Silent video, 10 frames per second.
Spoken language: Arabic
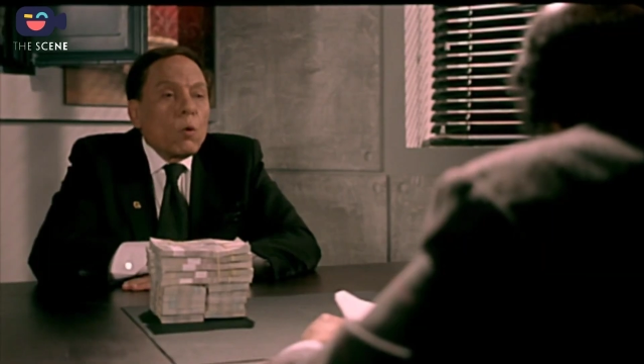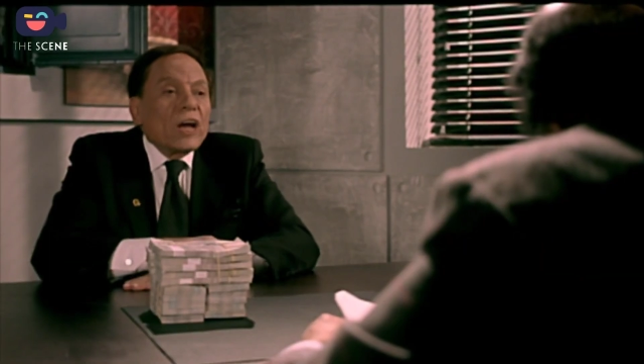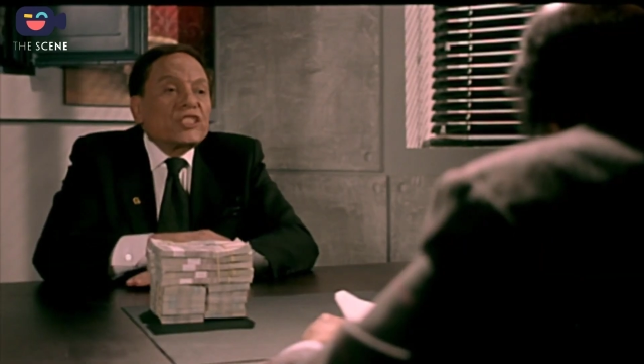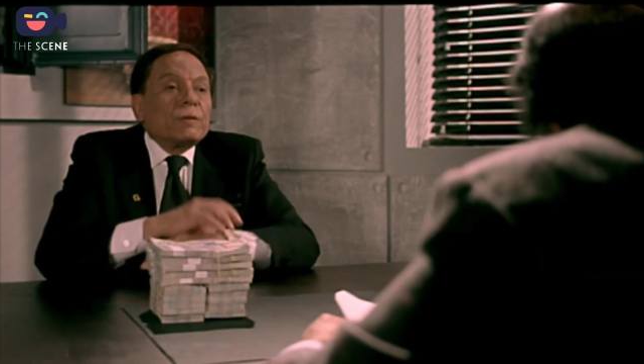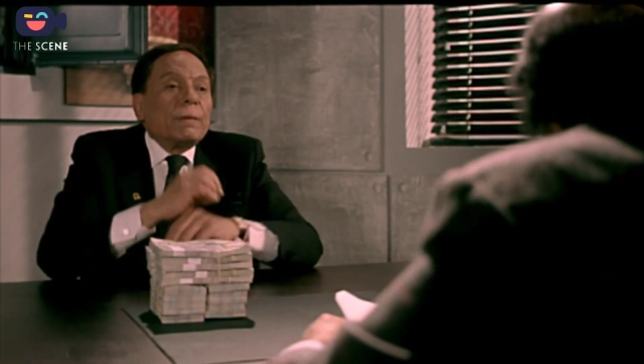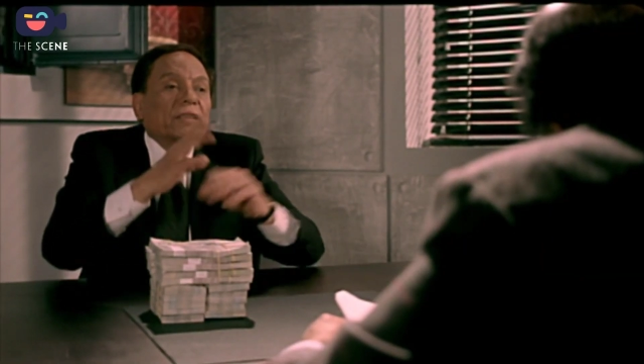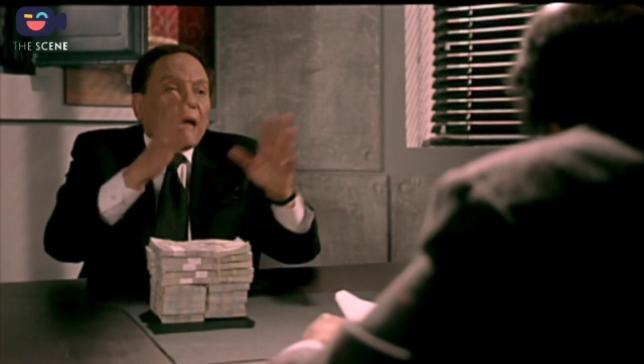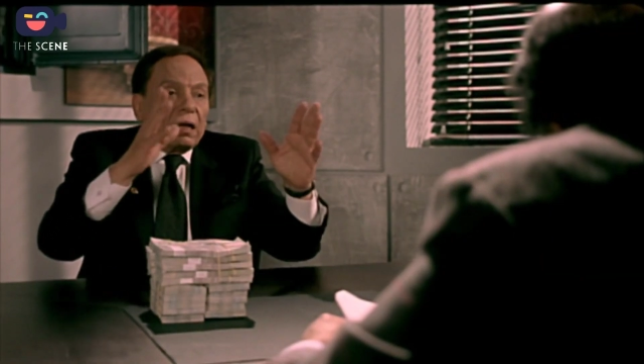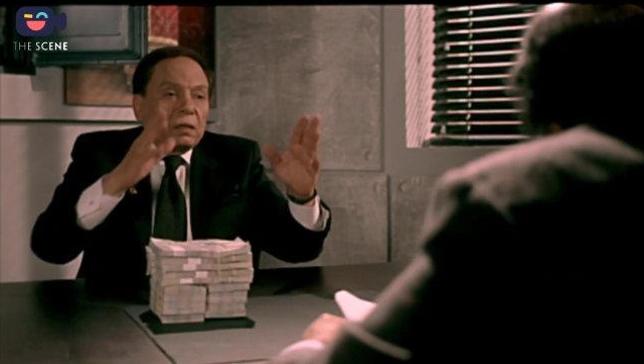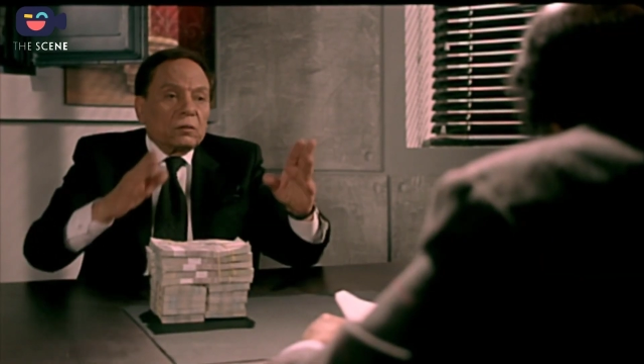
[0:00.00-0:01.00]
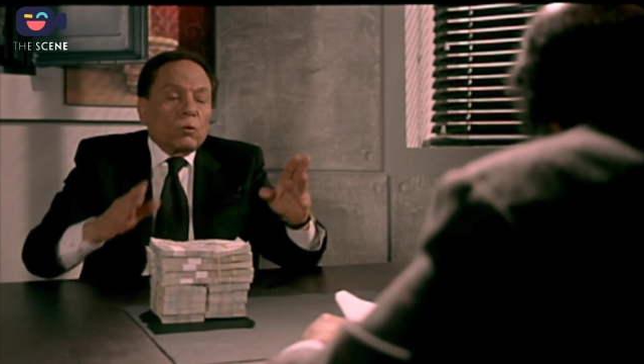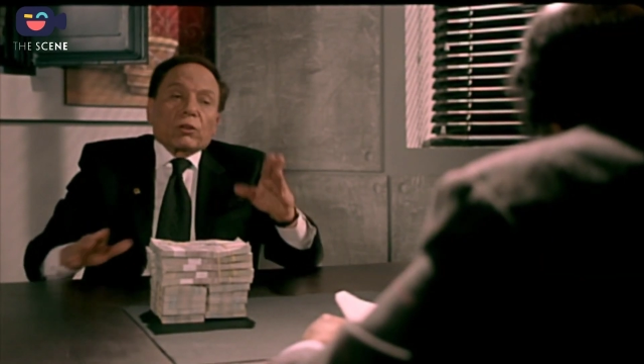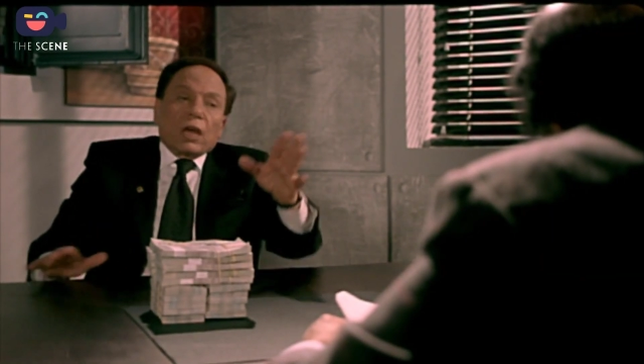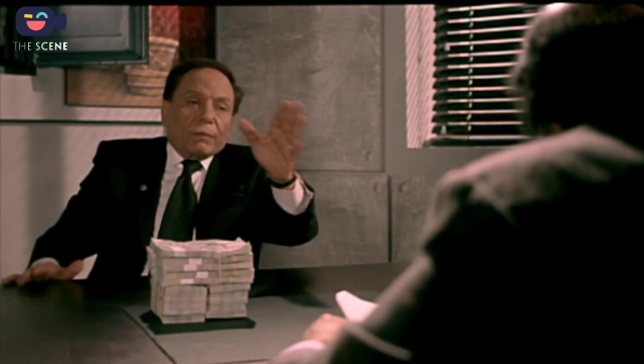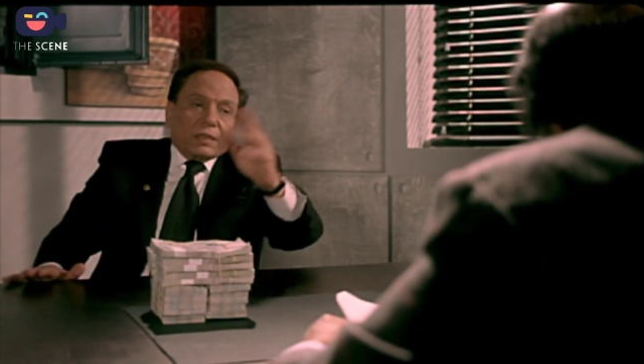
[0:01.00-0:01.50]
ام هاشم دي بتعه
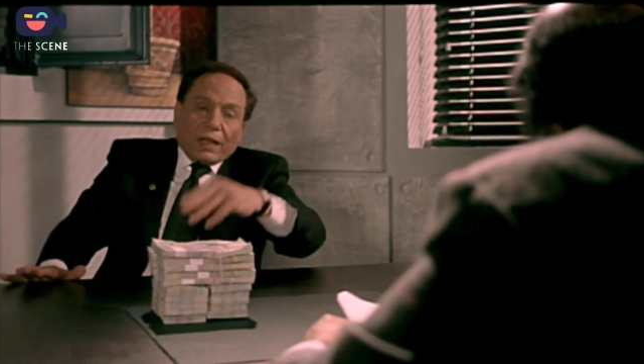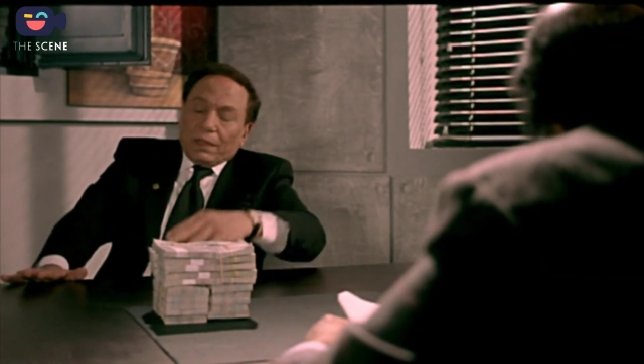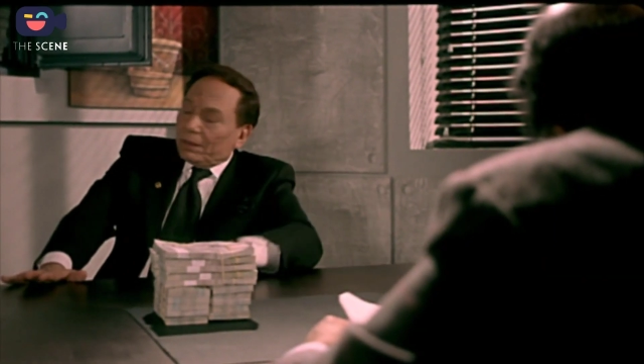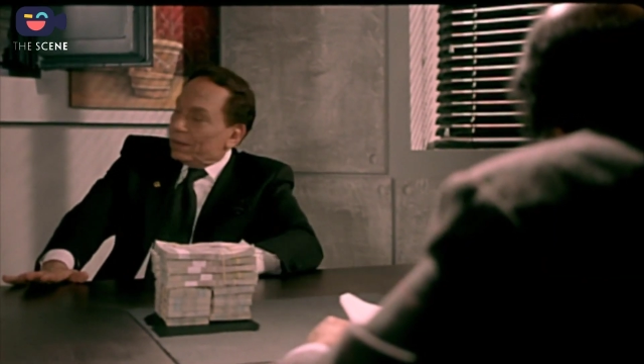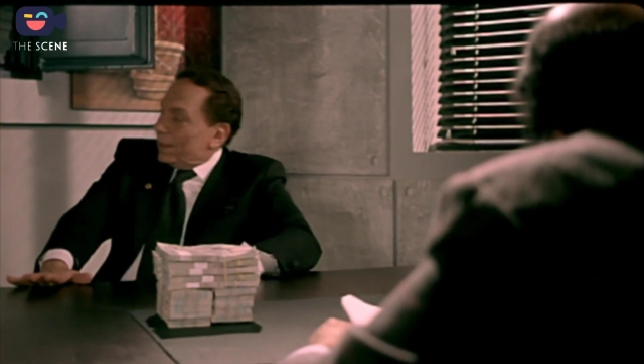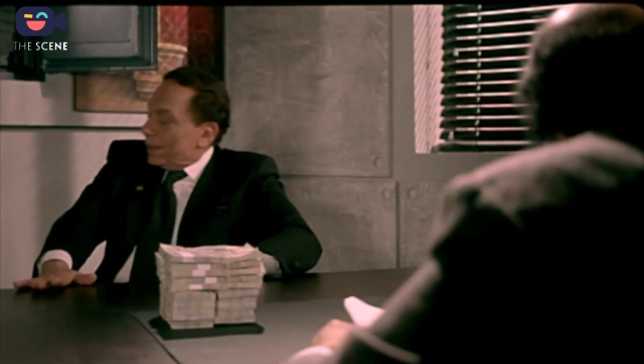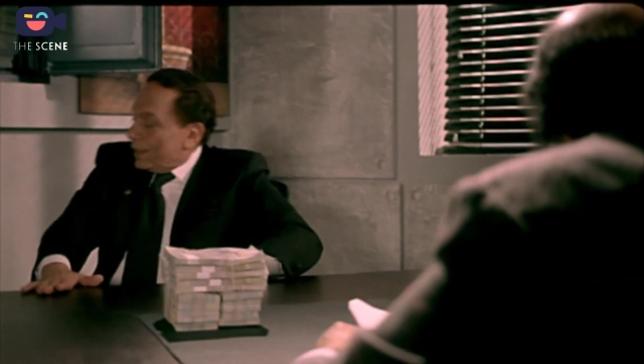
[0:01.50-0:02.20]
والله بتعه